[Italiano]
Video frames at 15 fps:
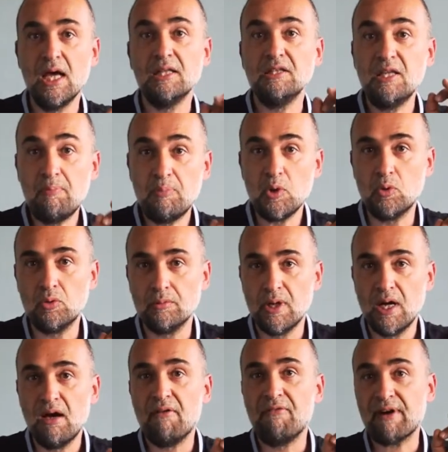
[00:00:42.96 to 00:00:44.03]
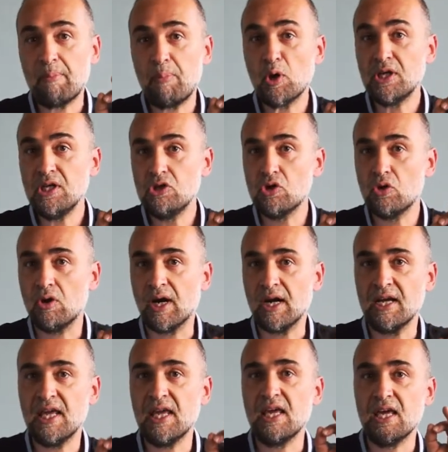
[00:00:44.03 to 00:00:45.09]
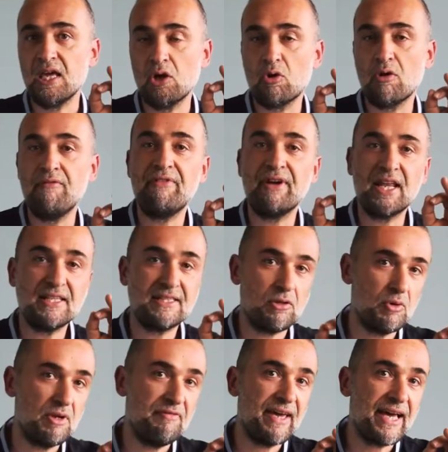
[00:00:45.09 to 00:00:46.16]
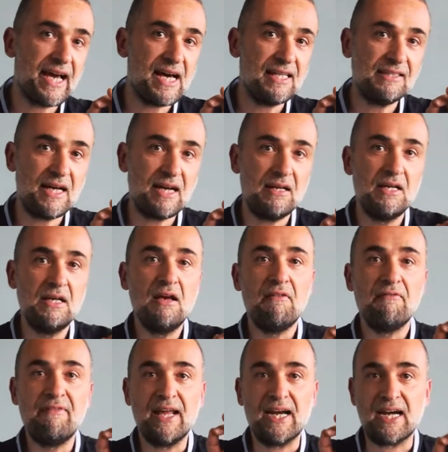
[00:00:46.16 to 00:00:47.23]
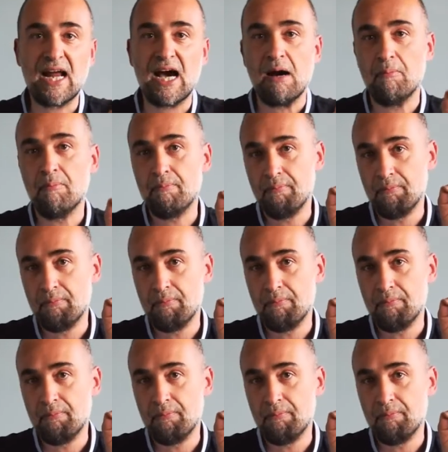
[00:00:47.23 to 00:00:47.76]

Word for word: Di più, fra pochi giorni in conferenza unificata verrà